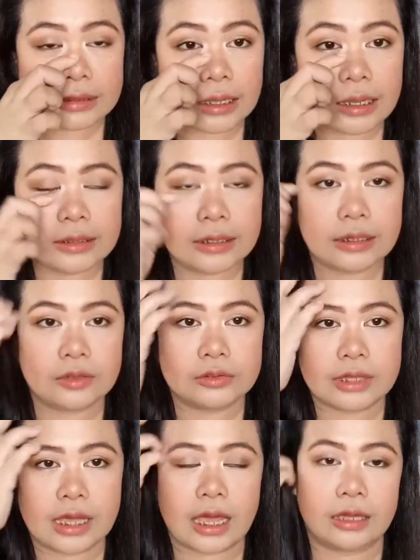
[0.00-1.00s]
Ang tagal na nito
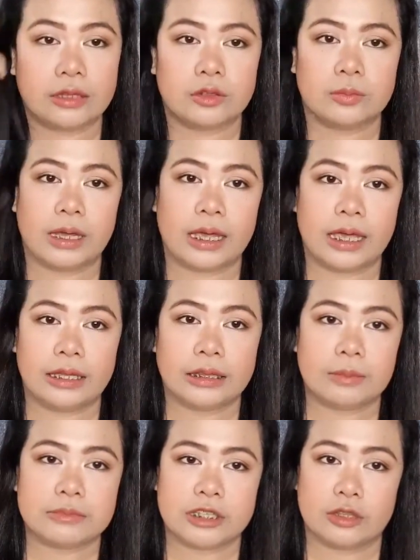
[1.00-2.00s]
sa akin, itong mga
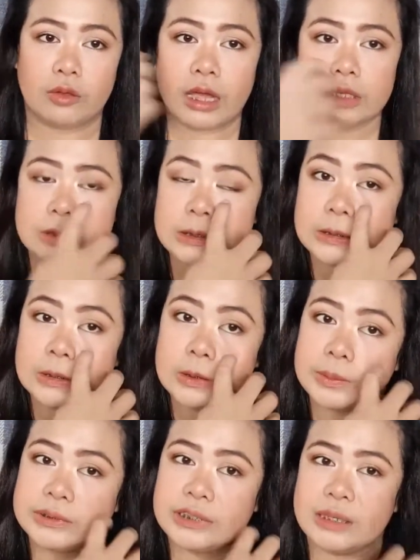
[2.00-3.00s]
items na to. Kasi hindi
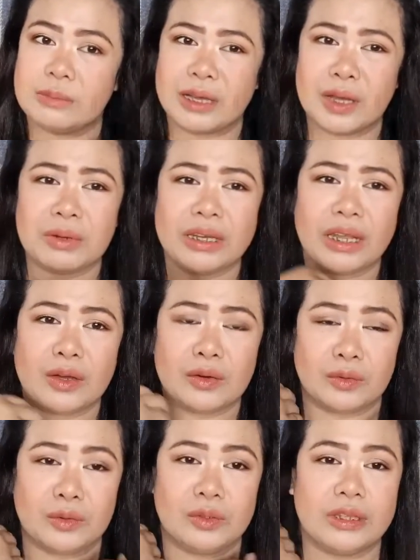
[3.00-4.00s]
ko kasi magawa
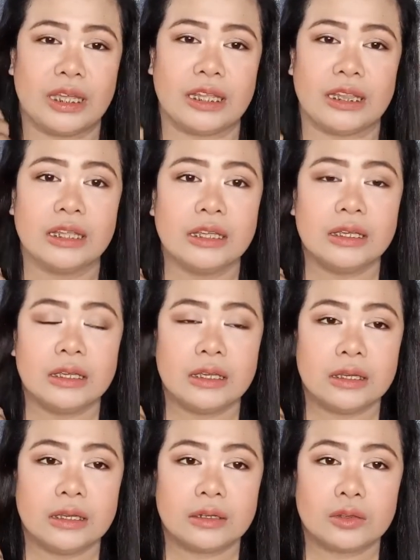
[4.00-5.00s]
ng haul. Dahil
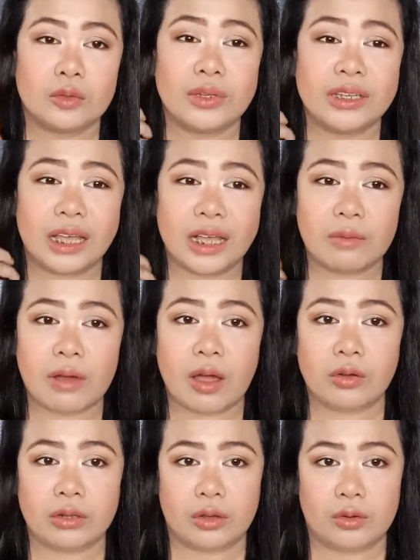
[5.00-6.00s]
tuwing
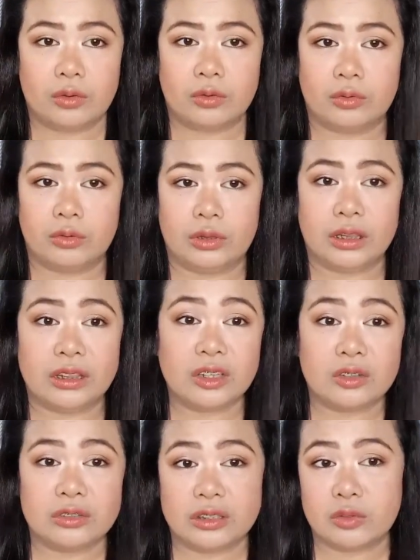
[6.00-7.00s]
gagawa ako ng haul,
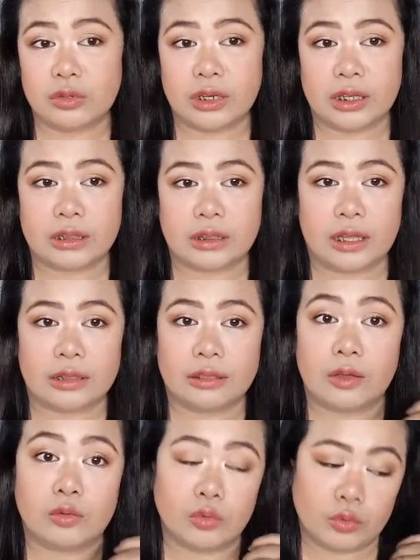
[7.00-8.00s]
nandito si Kulit at
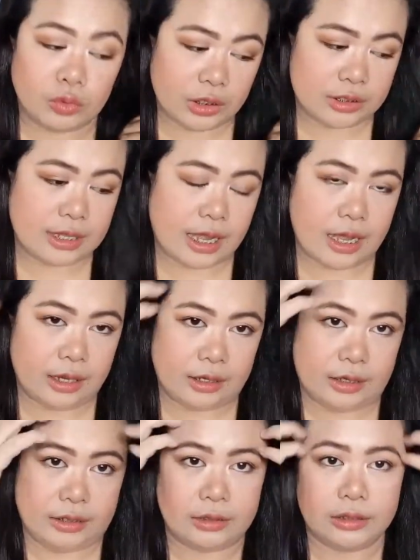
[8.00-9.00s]
nangungulit sa
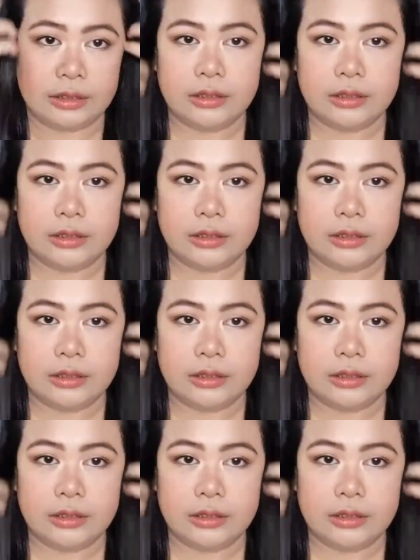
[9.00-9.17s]
akin.